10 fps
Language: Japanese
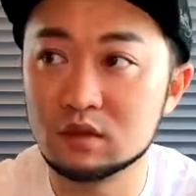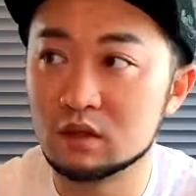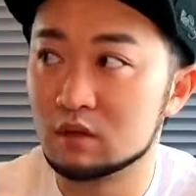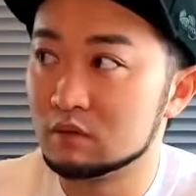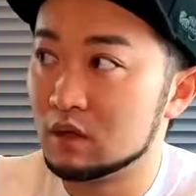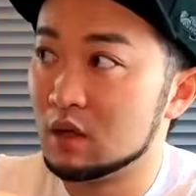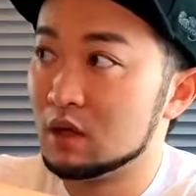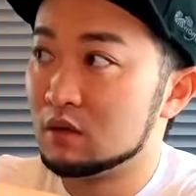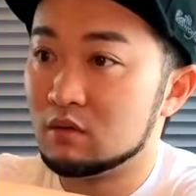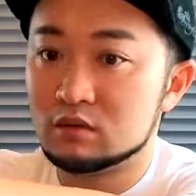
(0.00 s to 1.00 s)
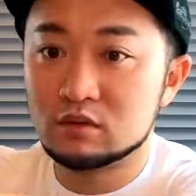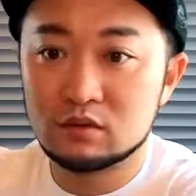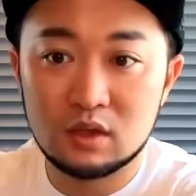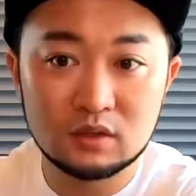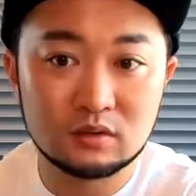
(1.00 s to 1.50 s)
せなあかん。で、ゴルフ場
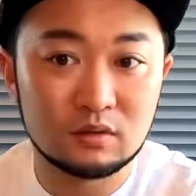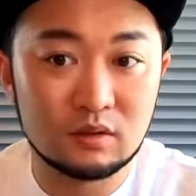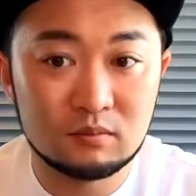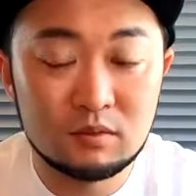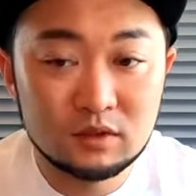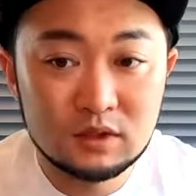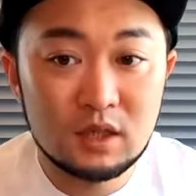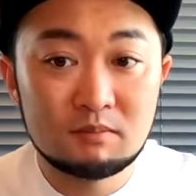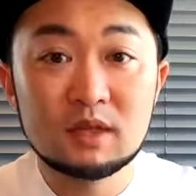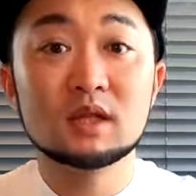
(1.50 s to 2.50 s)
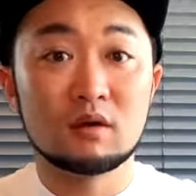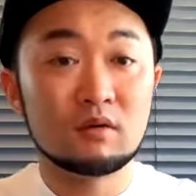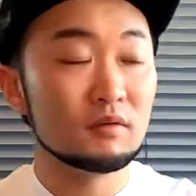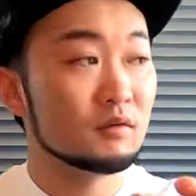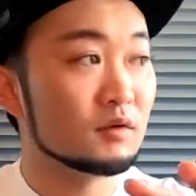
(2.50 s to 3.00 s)
のやつを、みんな
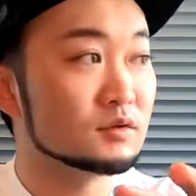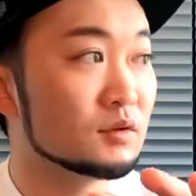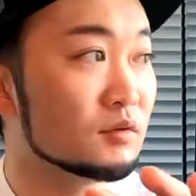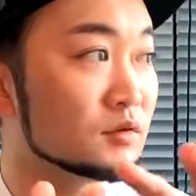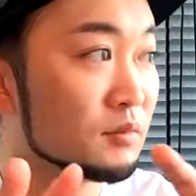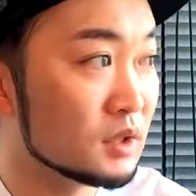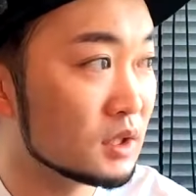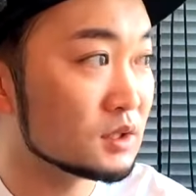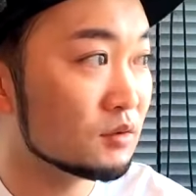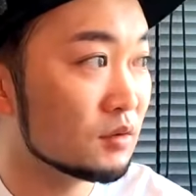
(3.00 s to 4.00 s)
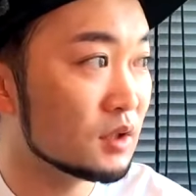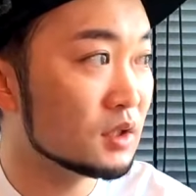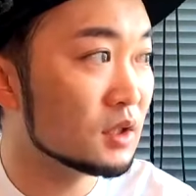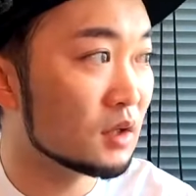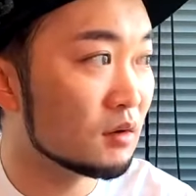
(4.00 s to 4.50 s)
よ。ゴルフ場におる人みんな仕事で
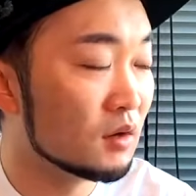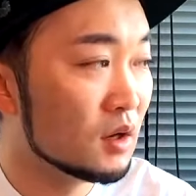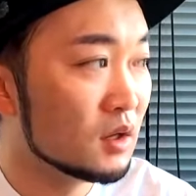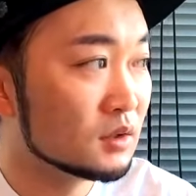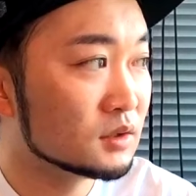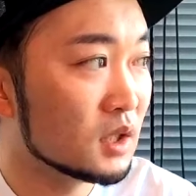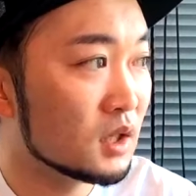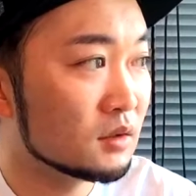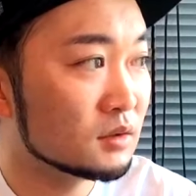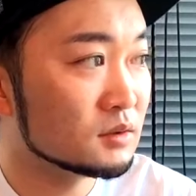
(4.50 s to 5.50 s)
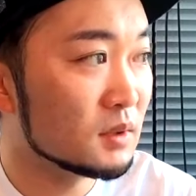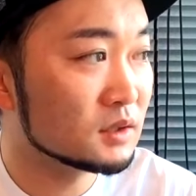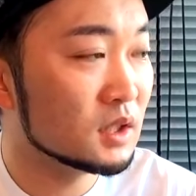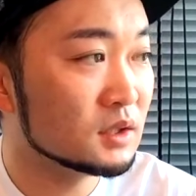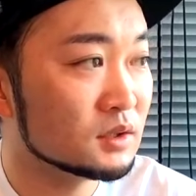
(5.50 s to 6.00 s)
きんねんけど、スタート室、
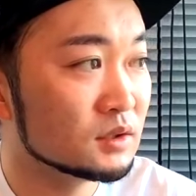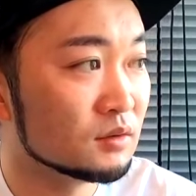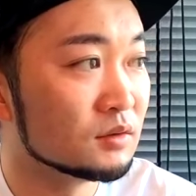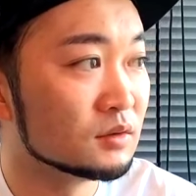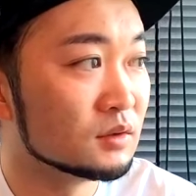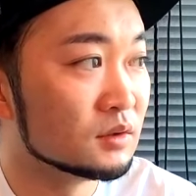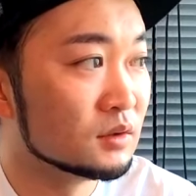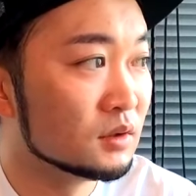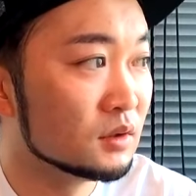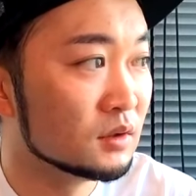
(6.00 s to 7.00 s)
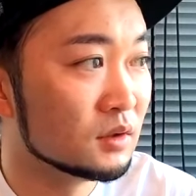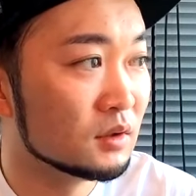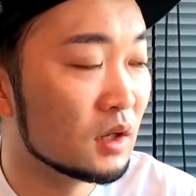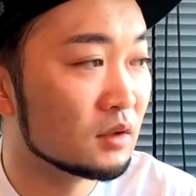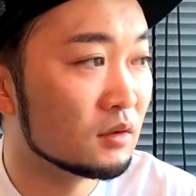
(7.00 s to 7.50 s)
マスター室におる、
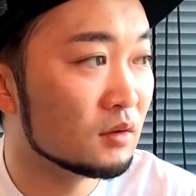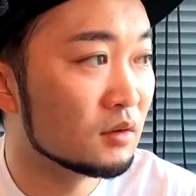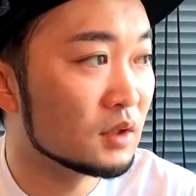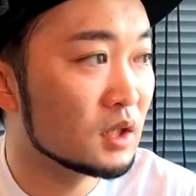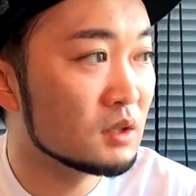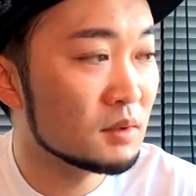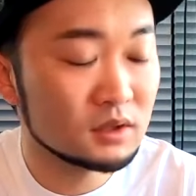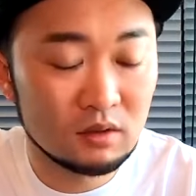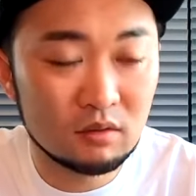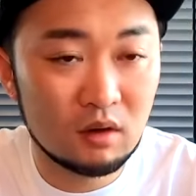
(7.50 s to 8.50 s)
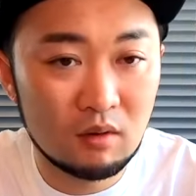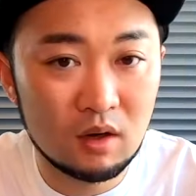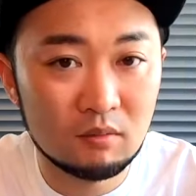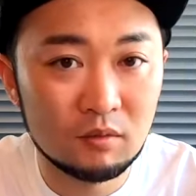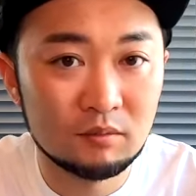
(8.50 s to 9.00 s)
キャディーマスターとか
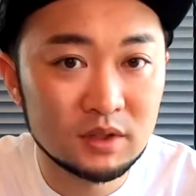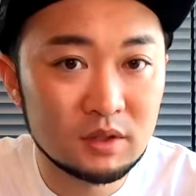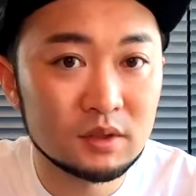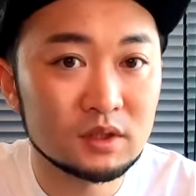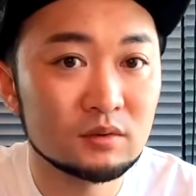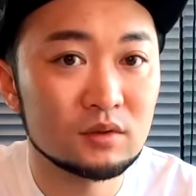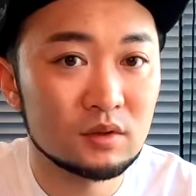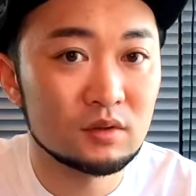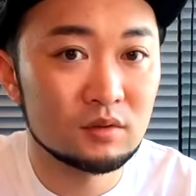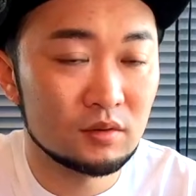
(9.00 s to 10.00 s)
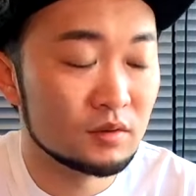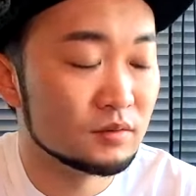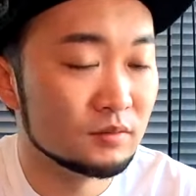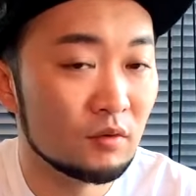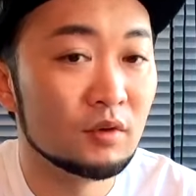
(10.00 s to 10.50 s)
は、もうめちゃめちゃ仕事できる人い
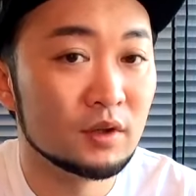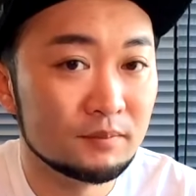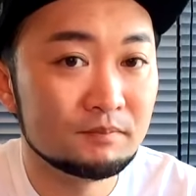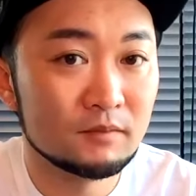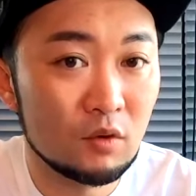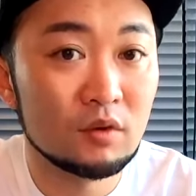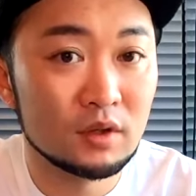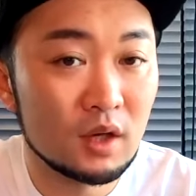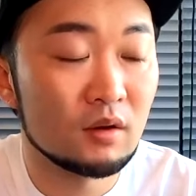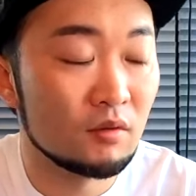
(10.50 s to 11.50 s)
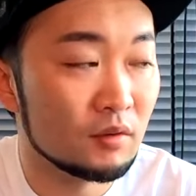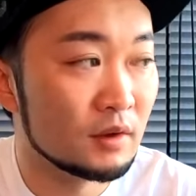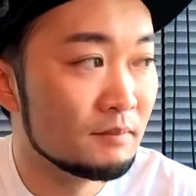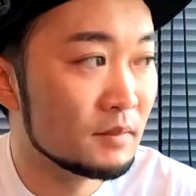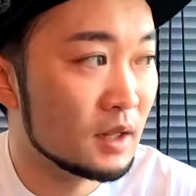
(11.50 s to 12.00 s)
る。多い、結構多
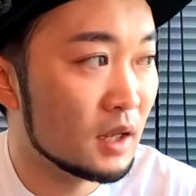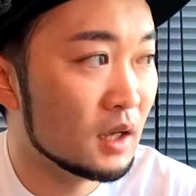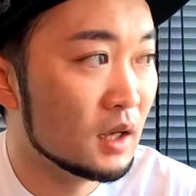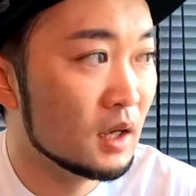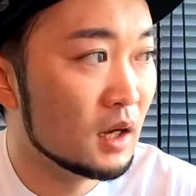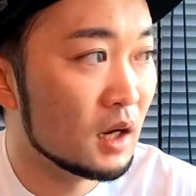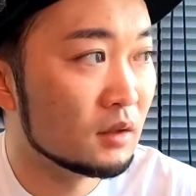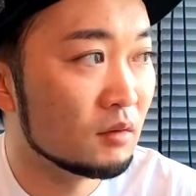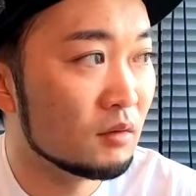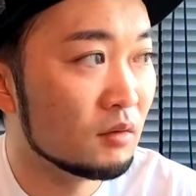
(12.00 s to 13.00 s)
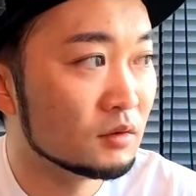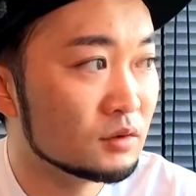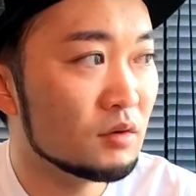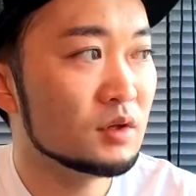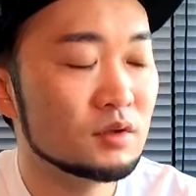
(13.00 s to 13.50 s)
い。で、
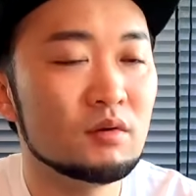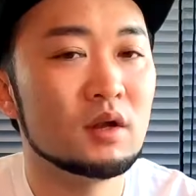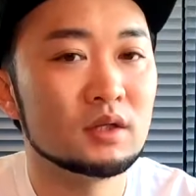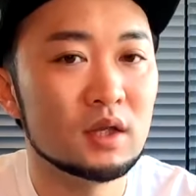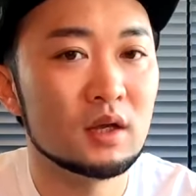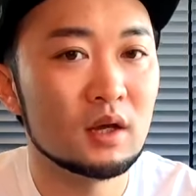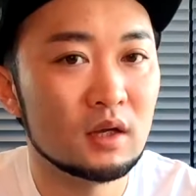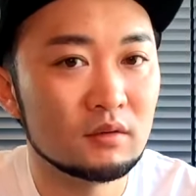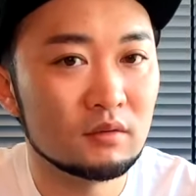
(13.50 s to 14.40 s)
そういう人らにね、